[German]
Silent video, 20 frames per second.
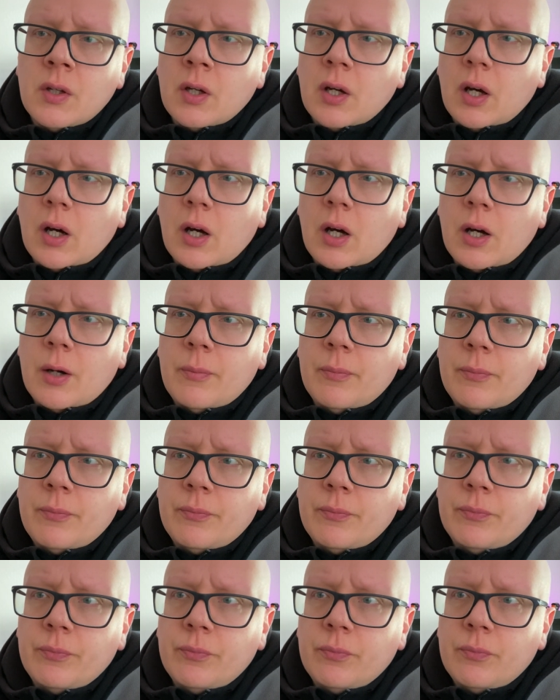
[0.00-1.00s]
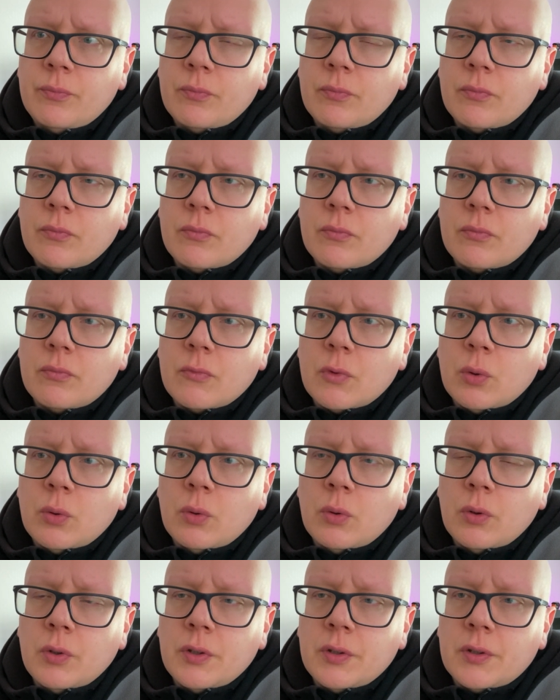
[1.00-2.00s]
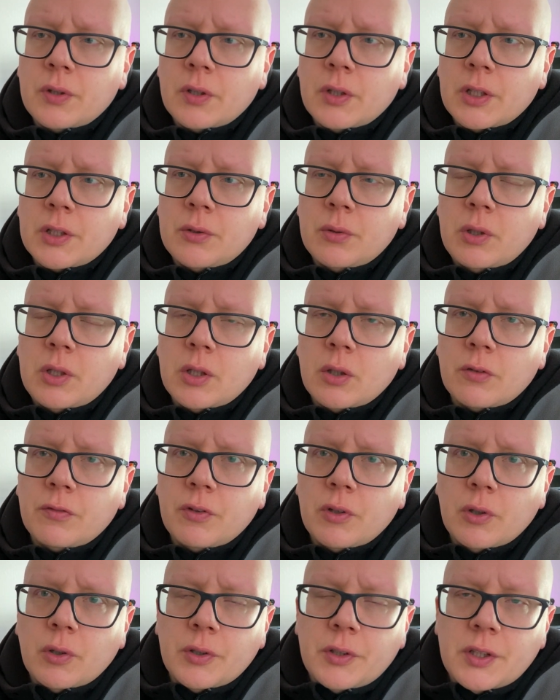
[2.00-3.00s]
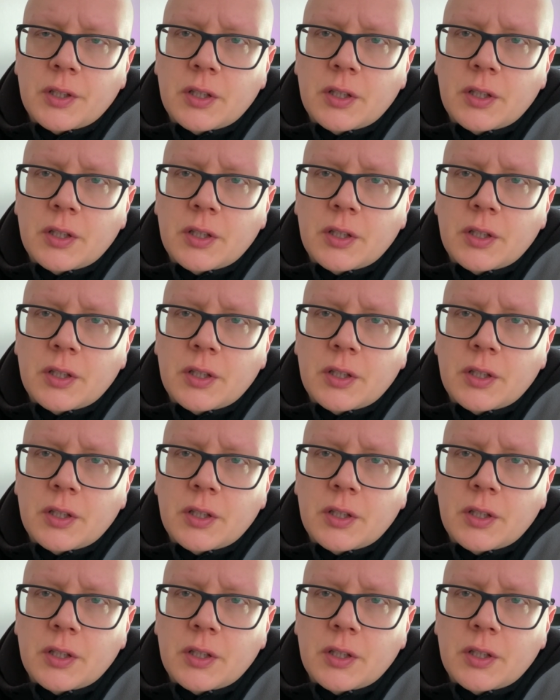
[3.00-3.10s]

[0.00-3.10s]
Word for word: Ähm, und äh, natürlich auch für Leute,